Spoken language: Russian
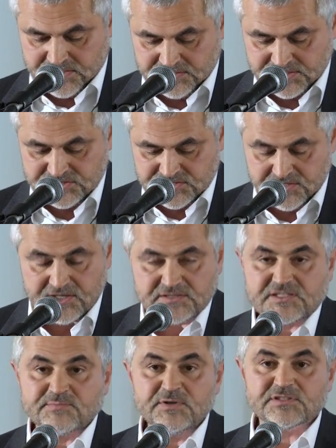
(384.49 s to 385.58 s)
Иначе
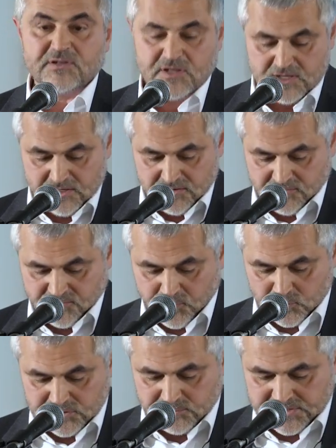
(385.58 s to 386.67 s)
теряется смысл в
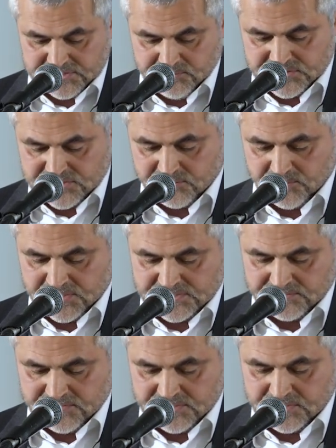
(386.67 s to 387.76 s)
полном академическом
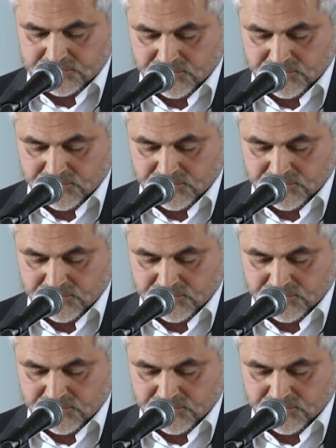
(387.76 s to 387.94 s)
образовании.